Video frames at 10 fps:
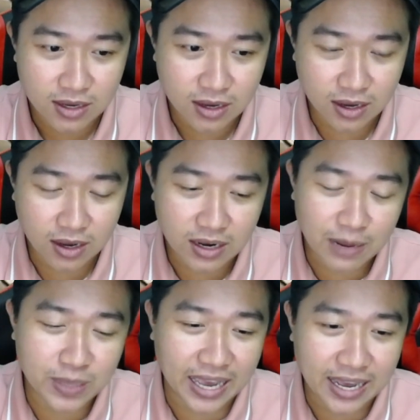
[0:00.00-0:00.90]
à,
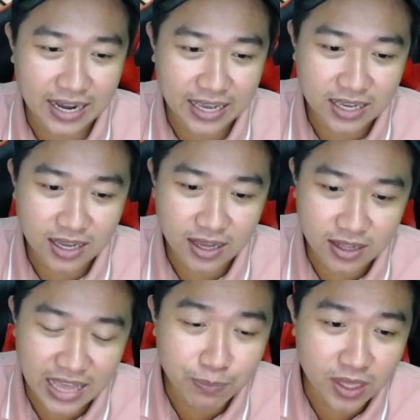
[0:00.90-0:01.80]
đáp trả lại à,
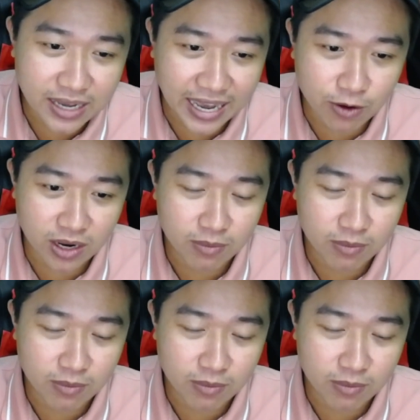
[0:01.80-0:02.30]
thám tử cao nè